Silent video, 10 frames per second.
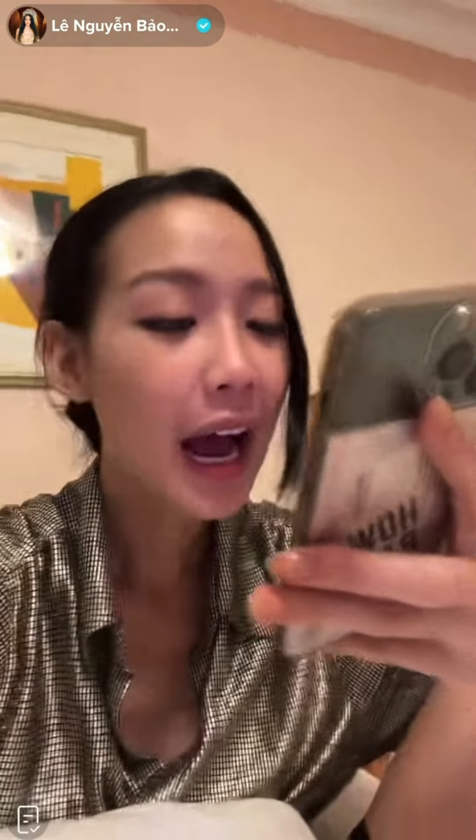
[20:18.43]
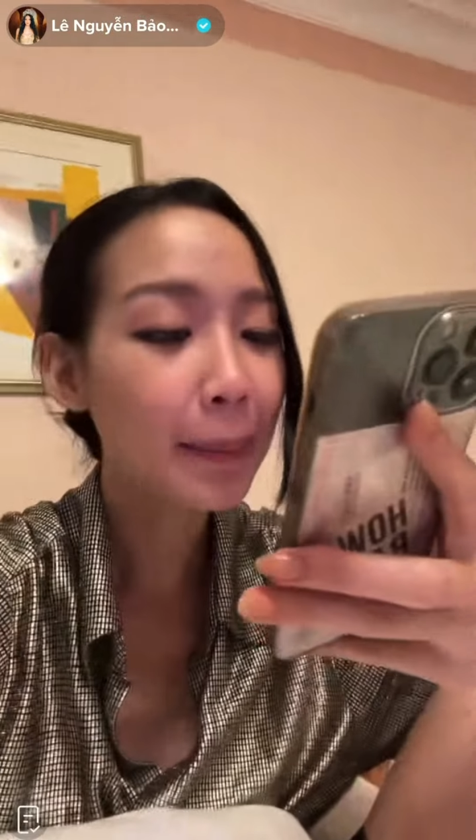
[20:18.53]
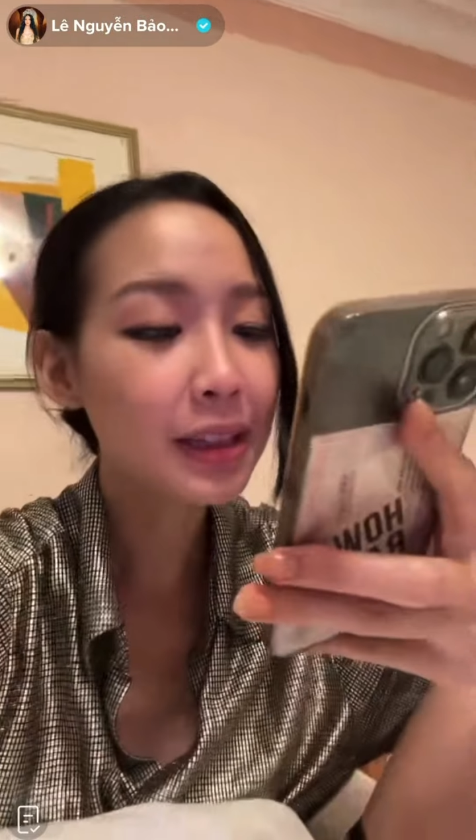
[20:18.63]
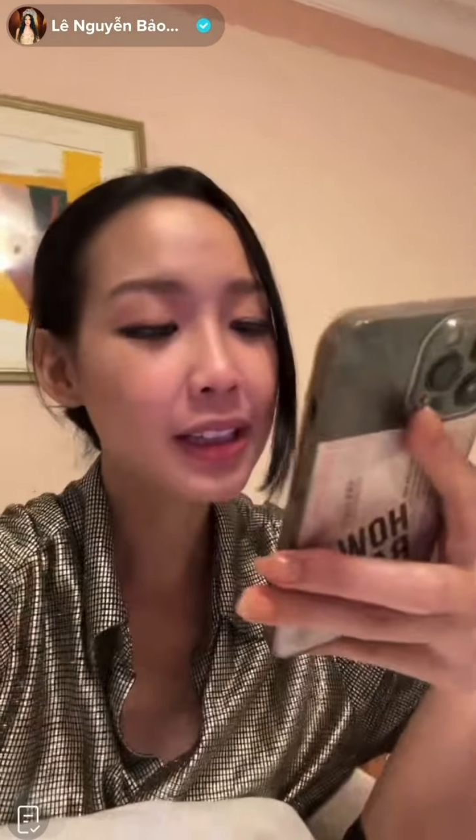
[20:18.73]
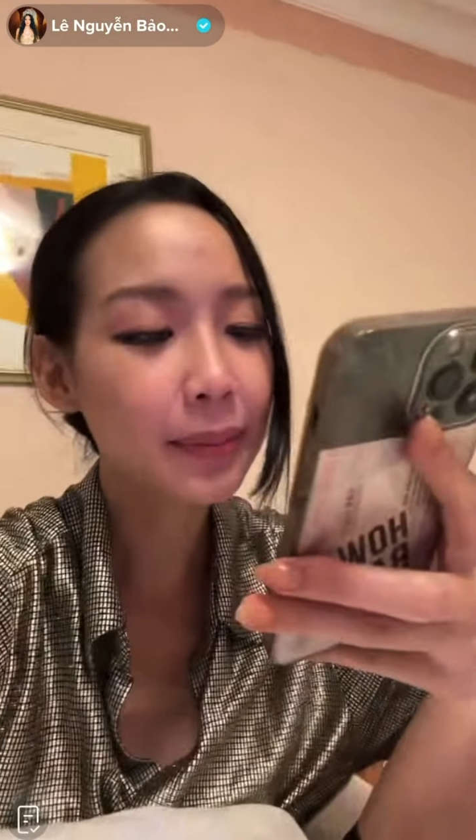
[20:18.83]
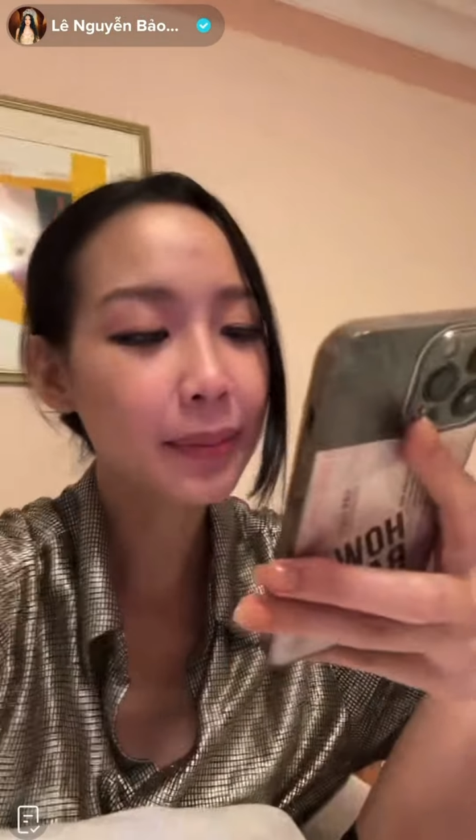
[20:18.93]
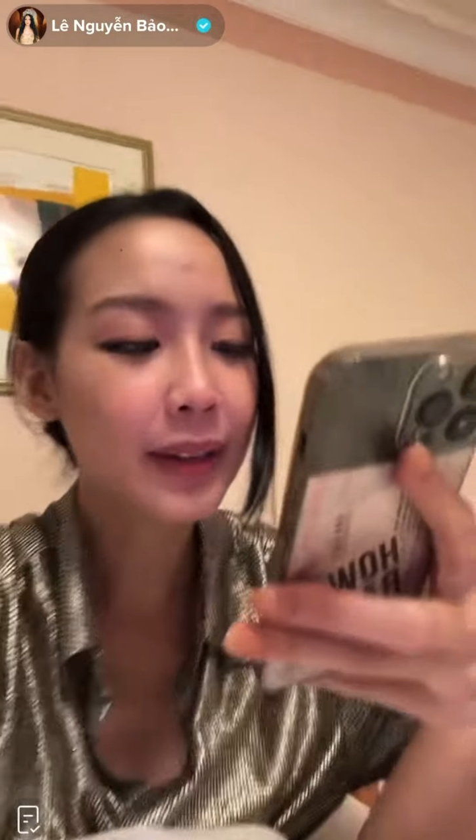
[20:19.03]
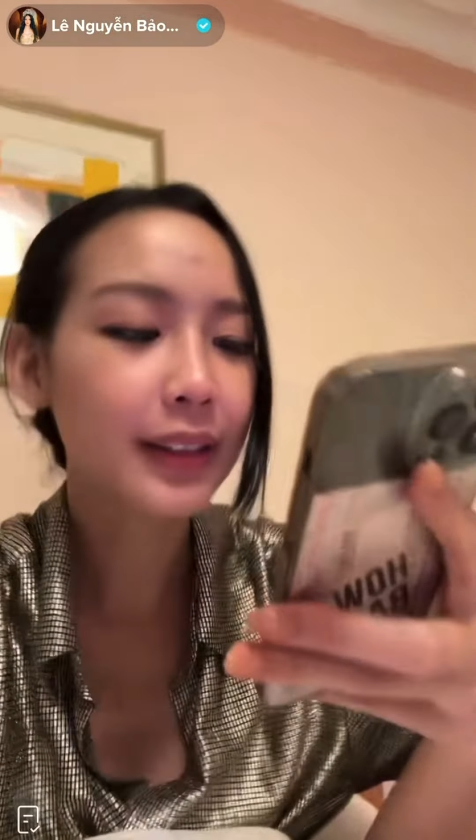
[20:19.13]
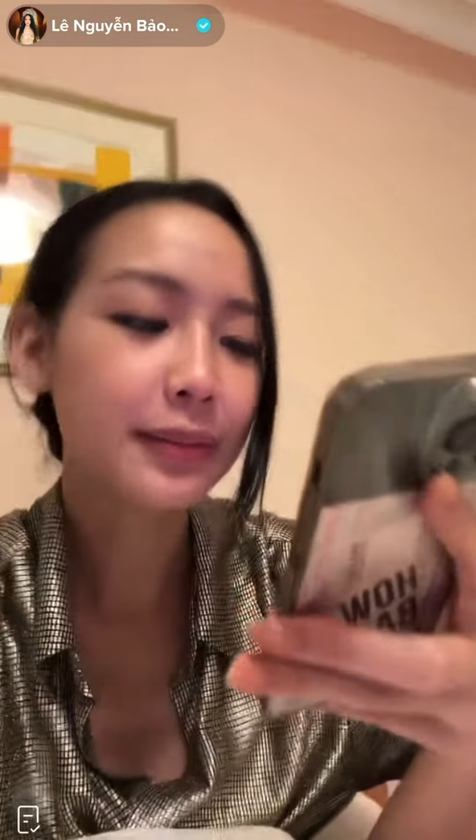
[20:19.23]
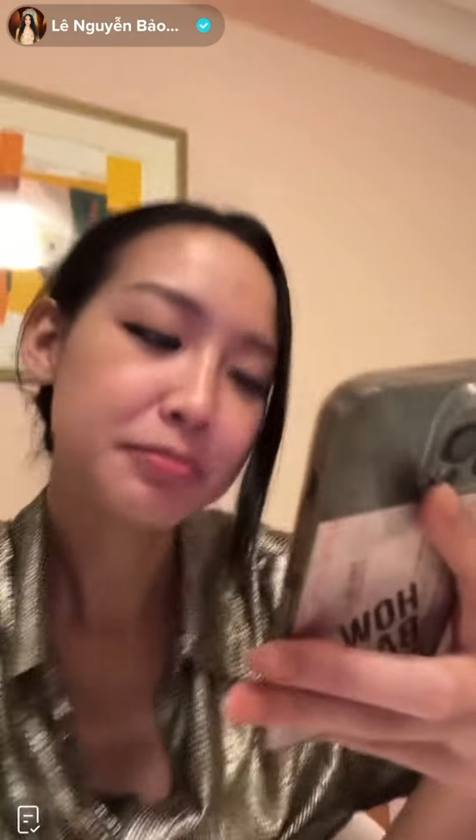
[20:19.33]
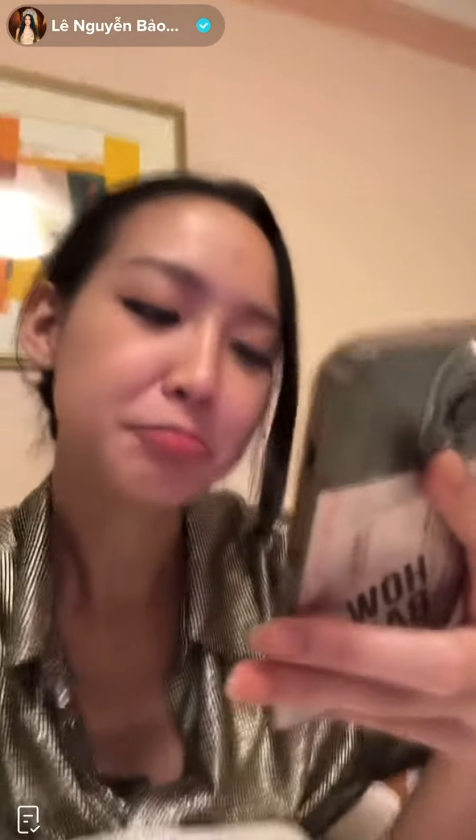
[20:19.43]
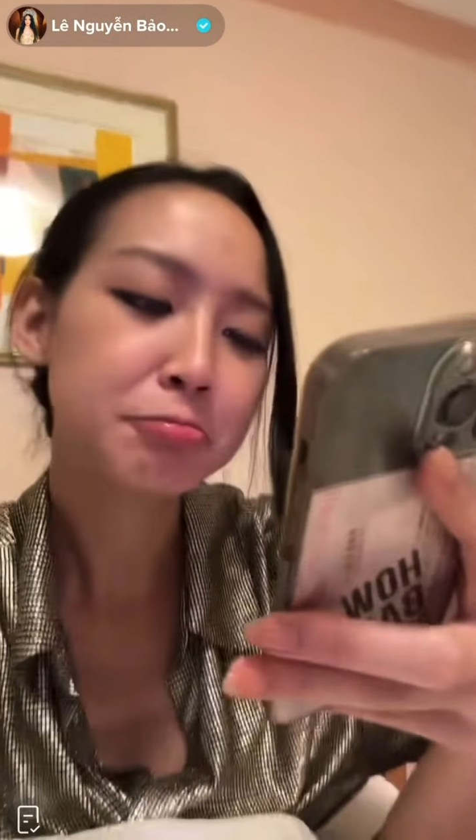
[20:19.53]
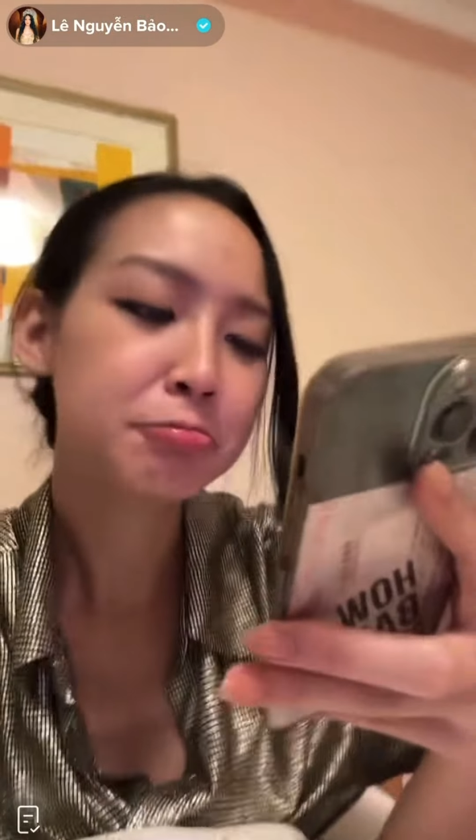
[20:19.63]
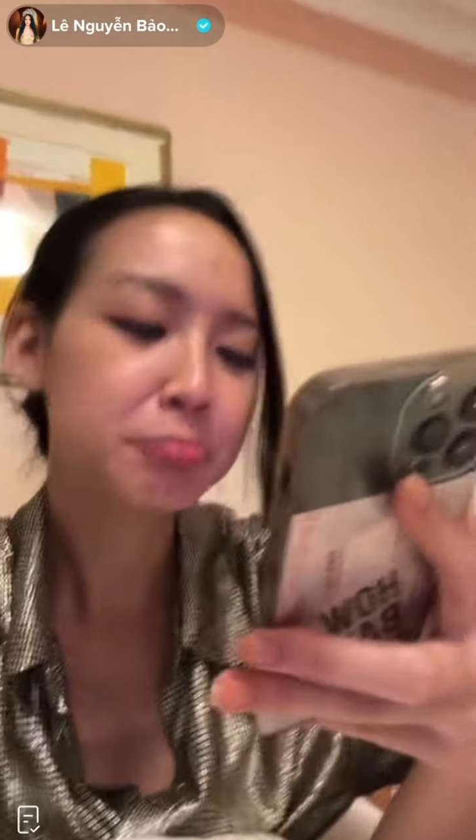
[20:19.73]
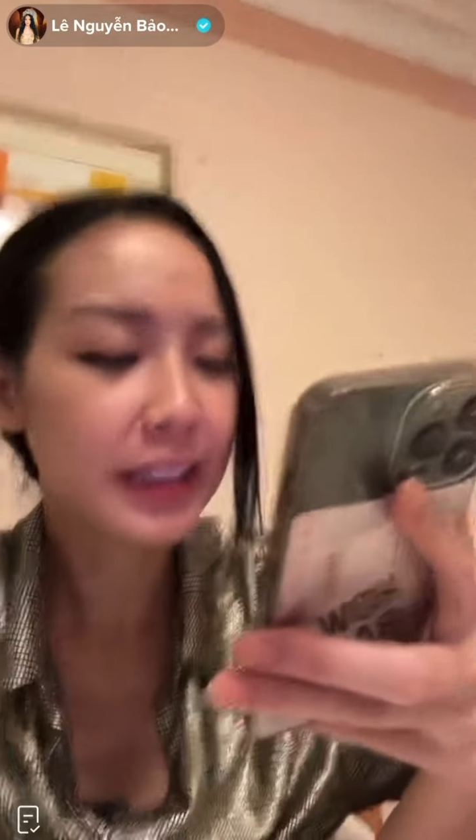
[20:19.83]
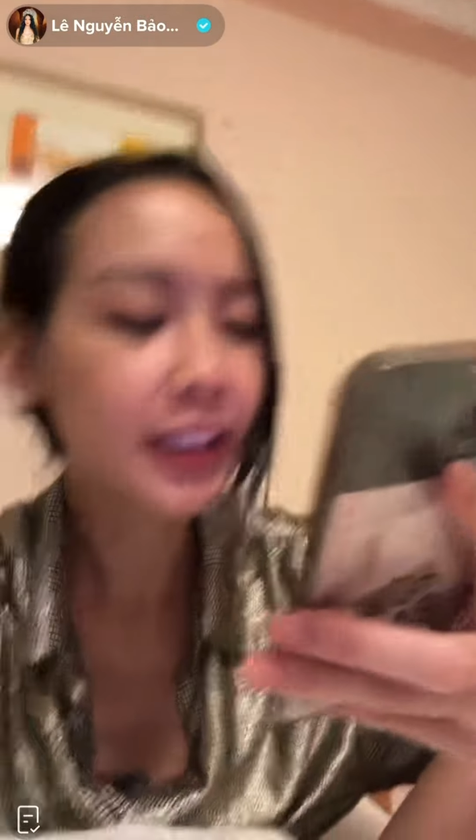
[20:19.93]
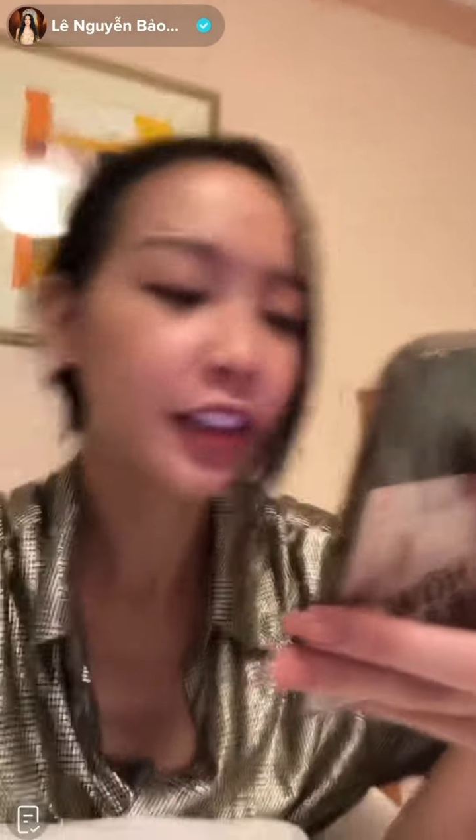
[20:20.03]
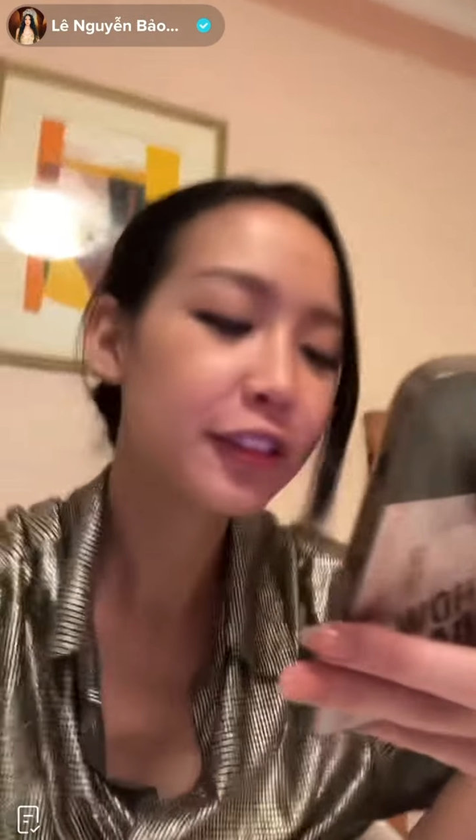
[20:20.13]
I'm a comfy Make